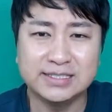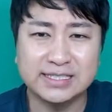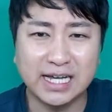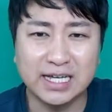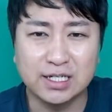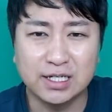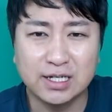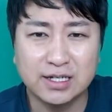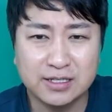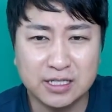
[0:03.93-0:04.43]

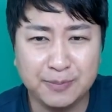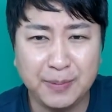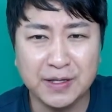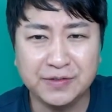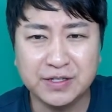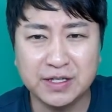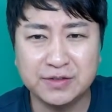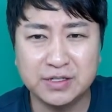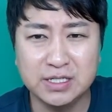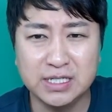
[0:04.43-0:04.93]
자
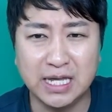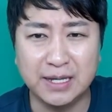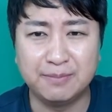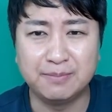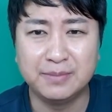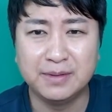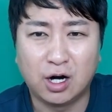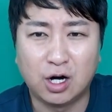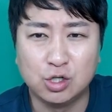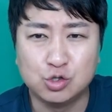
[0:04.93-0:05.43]

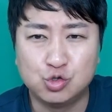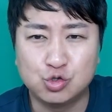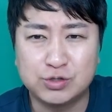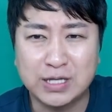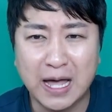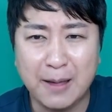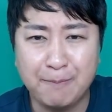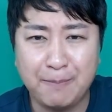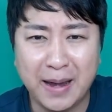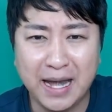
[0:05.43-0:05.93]
스페이스님 어,
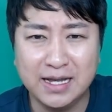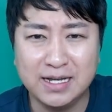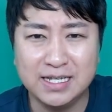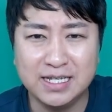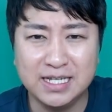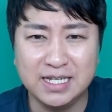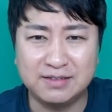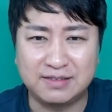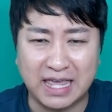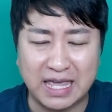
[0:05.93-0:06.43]
유산
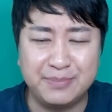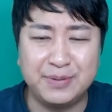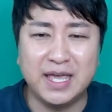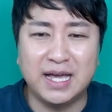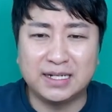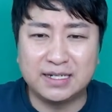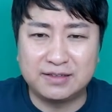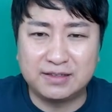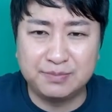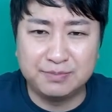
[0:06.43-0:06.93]
빨리
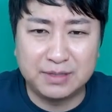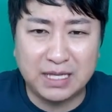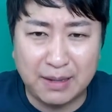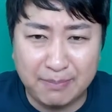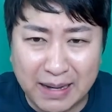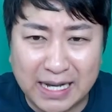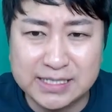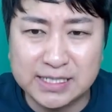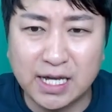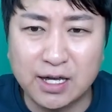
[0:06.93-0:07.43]
대비하겠습니다
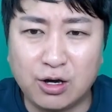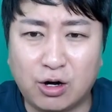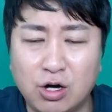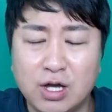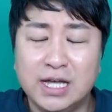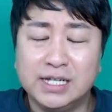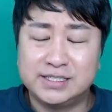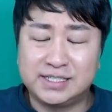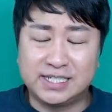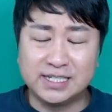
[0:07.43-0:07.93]
맞아요
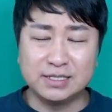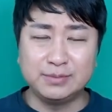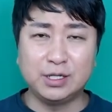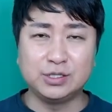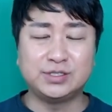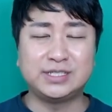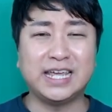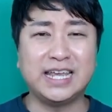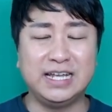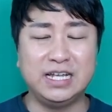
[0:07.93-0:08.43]
지금
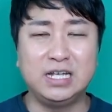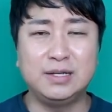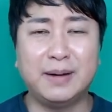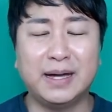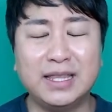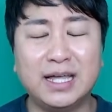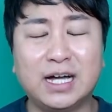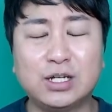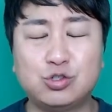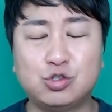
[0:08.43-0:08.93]
현재
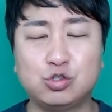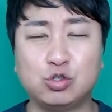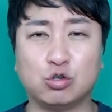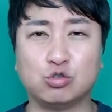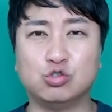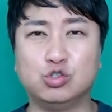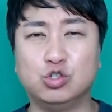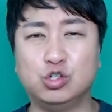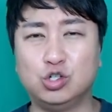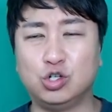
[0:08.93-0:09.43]
일반화 같은
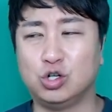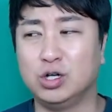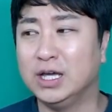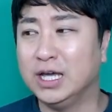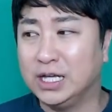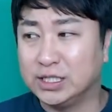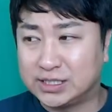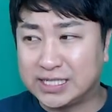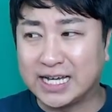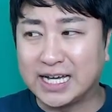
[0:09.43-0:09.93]
경우
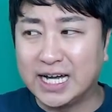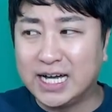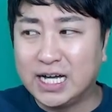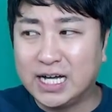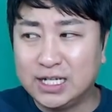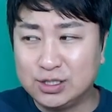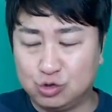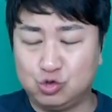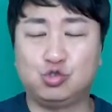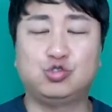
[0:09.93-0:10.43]

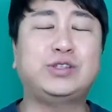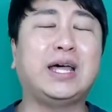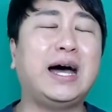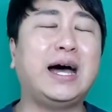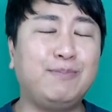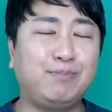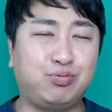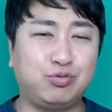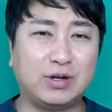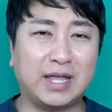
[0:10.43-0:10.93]
제가
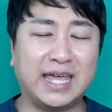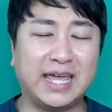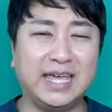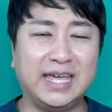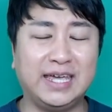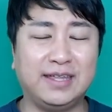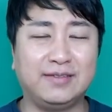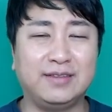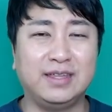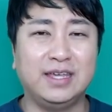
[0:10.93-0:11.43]
유산
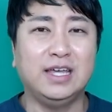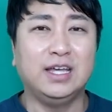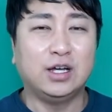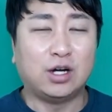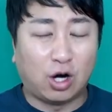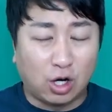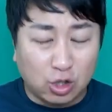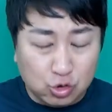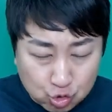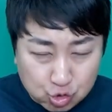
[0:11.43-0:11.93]
플랜
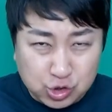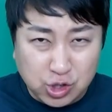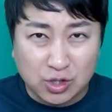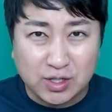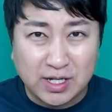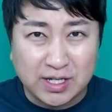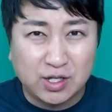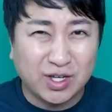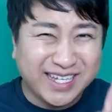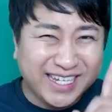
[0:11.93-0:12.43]
어,
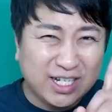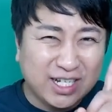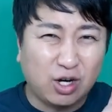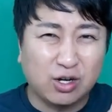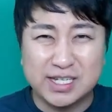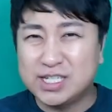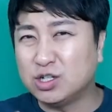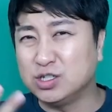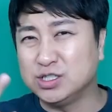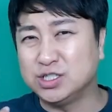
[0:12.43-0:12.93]
누적해서
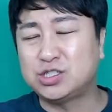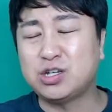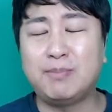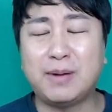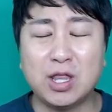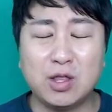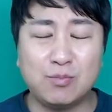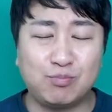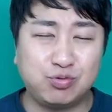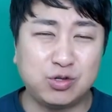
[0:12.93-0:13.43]
1억 1억
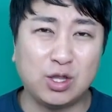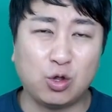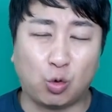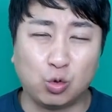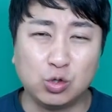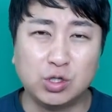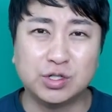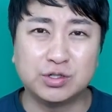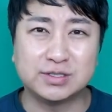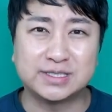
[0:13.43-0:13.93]
2천만원 플랜
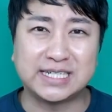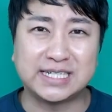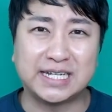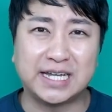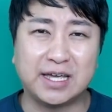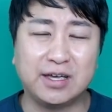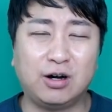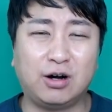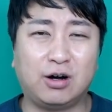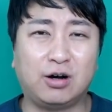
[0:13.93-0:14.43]

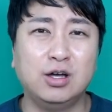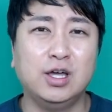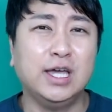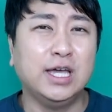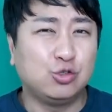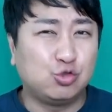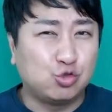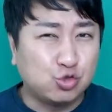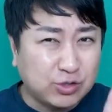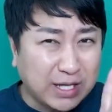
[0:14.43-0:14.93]
올려드렸잖아요
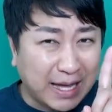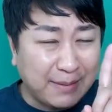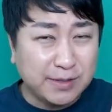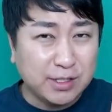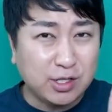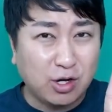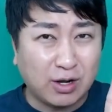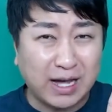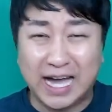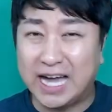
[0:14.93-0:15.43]
유산
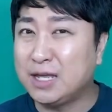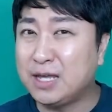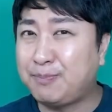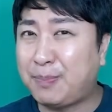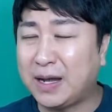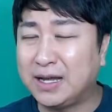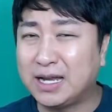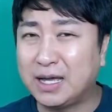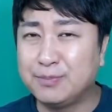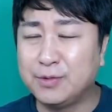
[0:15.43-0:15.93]
1억
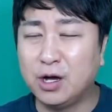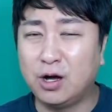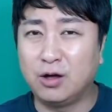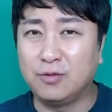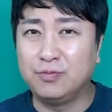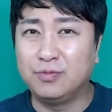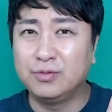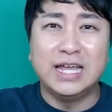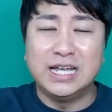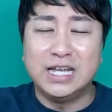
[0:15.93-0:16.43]

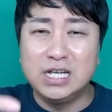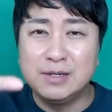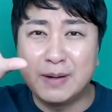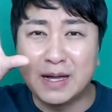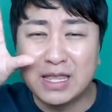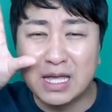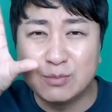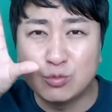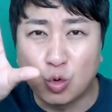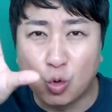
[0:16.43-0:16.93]
가입하려면
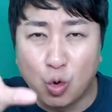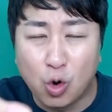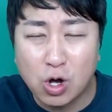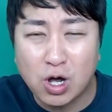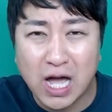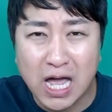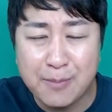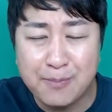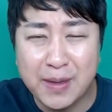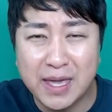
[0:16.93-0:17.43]
일반하면
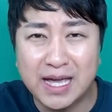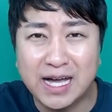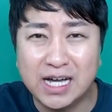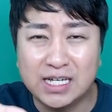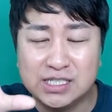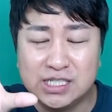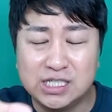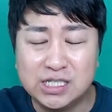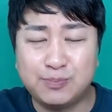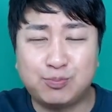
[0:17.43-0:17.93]
5억
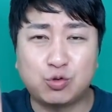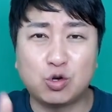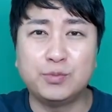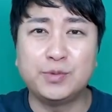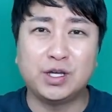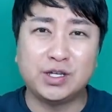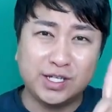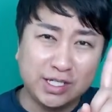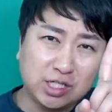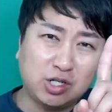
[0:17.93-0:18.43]
가입해야
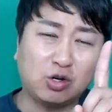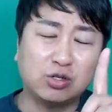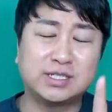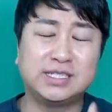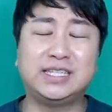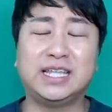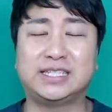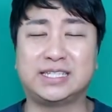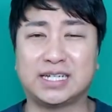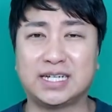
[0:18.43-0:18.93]
20%면 1억
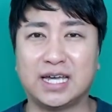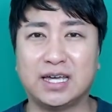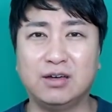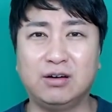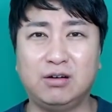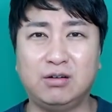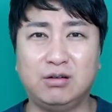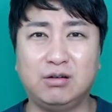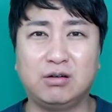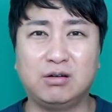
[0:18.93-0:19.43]

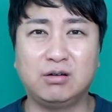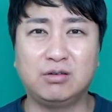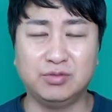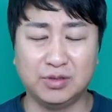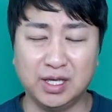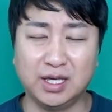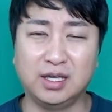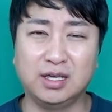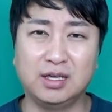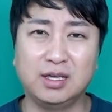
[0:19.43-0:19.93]
기대잖아요
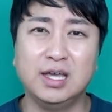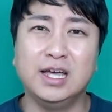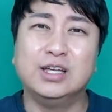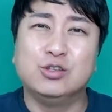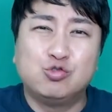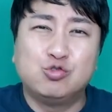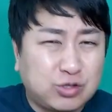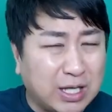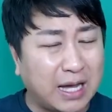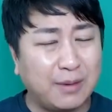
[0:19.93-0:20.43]
네
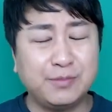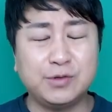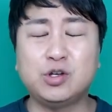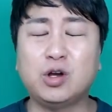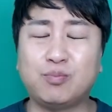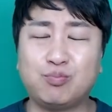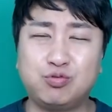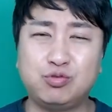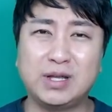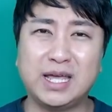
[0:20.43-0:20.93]
유산
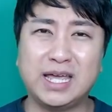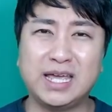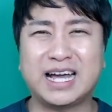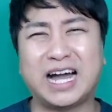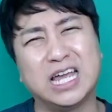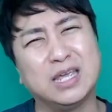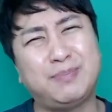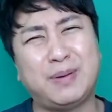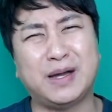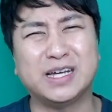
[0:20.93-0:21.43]
1억 플랜
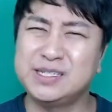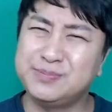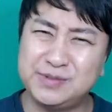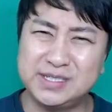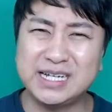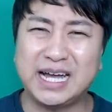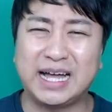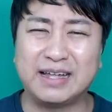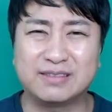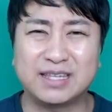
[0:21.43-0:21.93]
가입하기
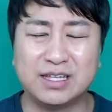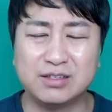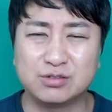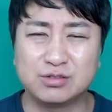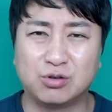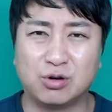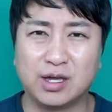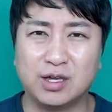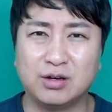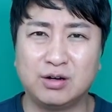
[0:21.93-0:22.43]
쉽지가
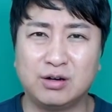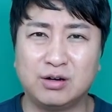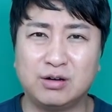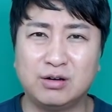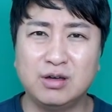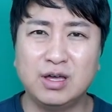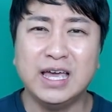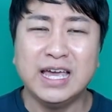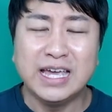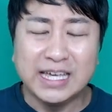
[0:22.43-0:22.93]
않다는 거예요
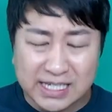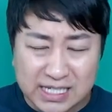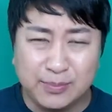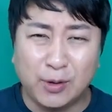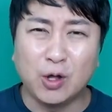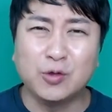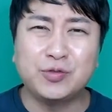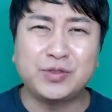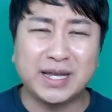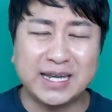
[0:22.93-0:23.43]

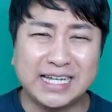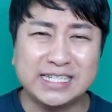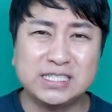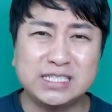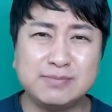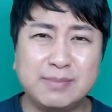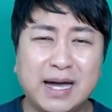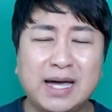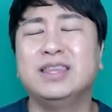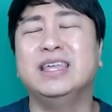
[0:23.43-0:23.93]
이번 달에
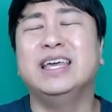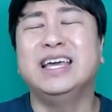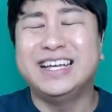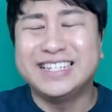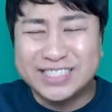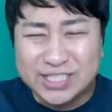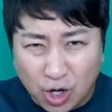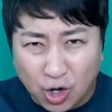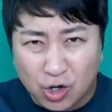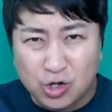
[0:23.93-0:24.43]
하지만
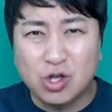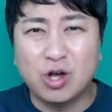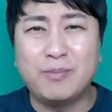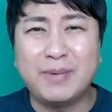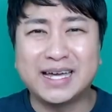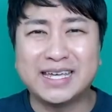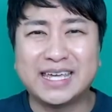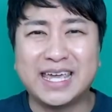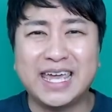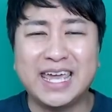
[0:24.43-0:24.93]

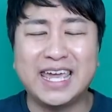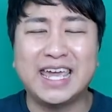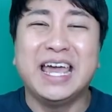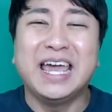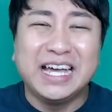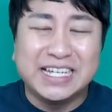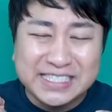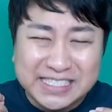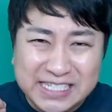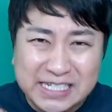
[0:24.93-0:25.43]
저렴하게
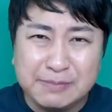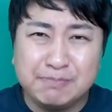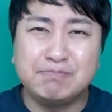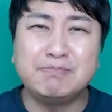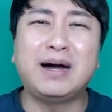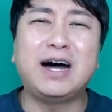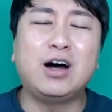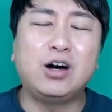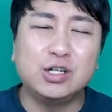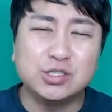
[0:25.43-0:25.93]

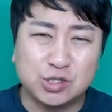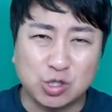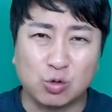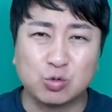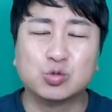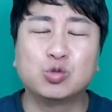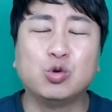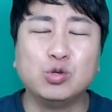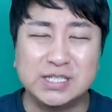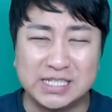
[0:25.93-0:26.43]
10만원
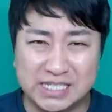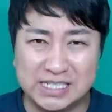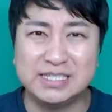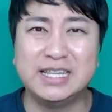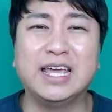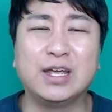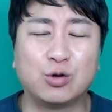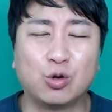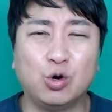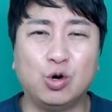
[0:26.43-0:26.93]
정도
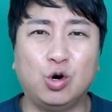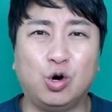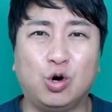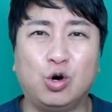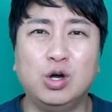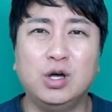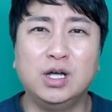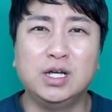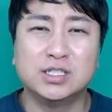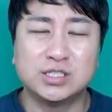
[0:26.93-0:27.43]

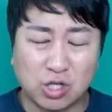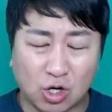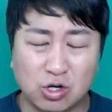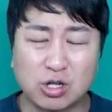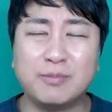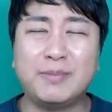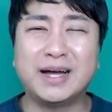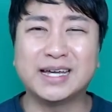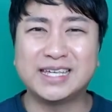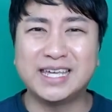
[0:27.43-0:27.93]
이내로
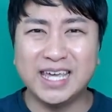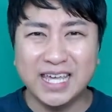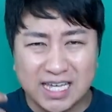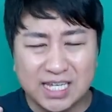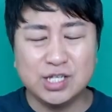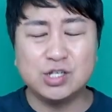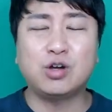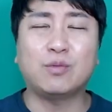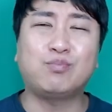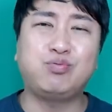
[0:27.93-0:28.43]

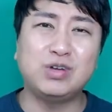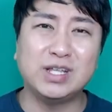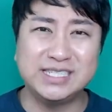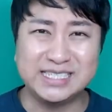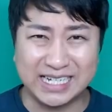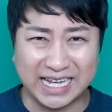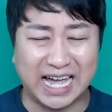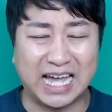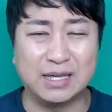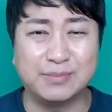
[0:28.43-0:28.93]
저렴하게 1억
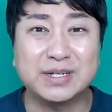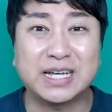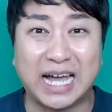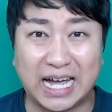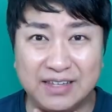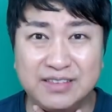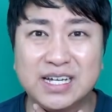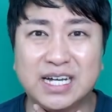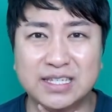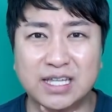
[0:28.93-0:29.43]
플랜이 가입이
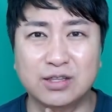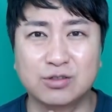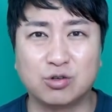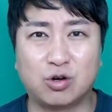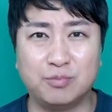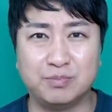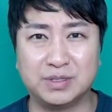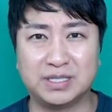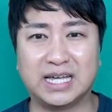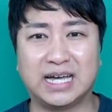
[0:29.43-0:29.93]
가능하다는
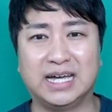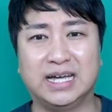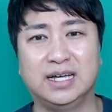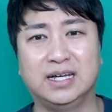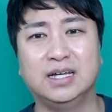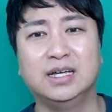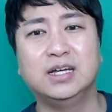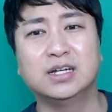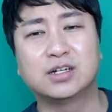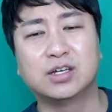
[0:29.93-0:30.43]
겁니다
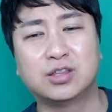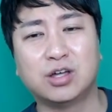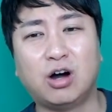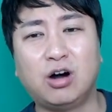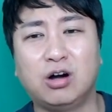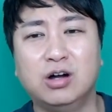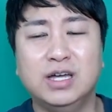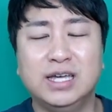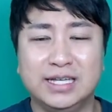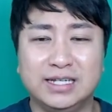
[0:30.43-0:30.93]

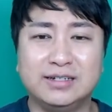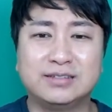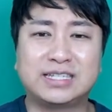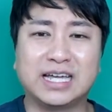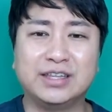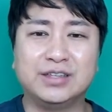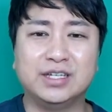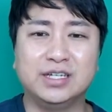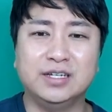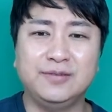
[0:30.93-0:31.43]
그래서
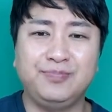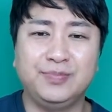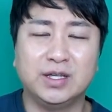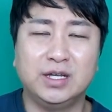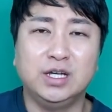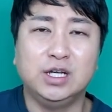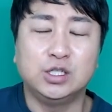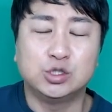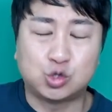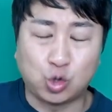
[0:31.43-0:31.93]
일단은
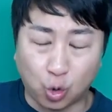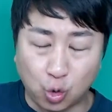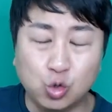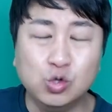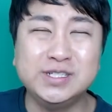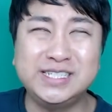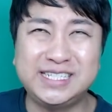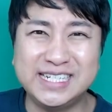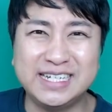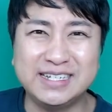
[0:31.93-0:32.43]

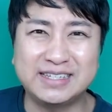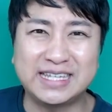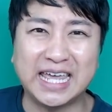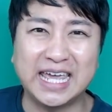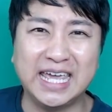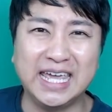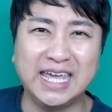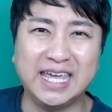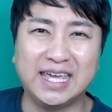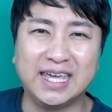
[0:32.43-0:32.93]
좋은 시기
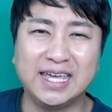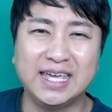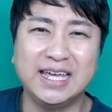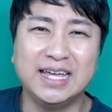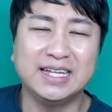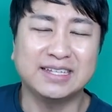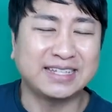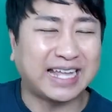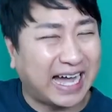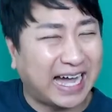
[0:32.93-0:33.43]
때
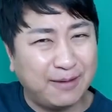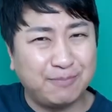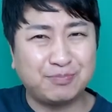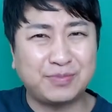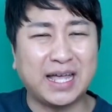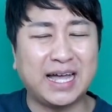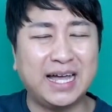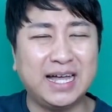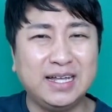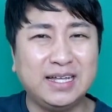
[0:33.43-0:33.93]
다음
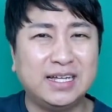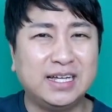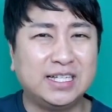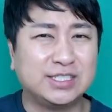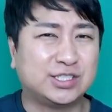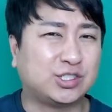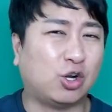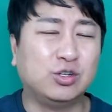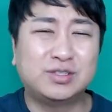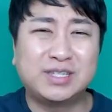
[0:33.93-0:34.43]
달
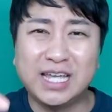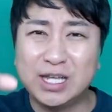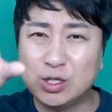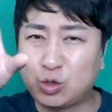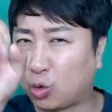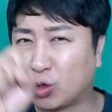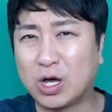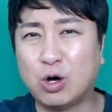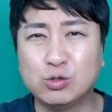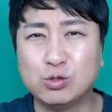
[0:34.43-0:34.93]
절대
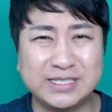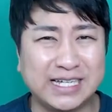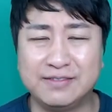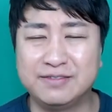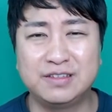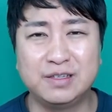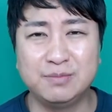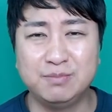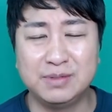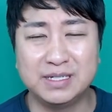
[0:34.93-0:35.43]
돌아오지
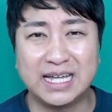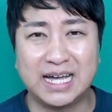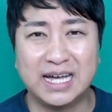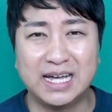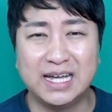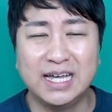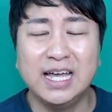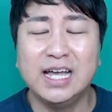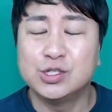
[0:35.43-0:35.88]
않습니다.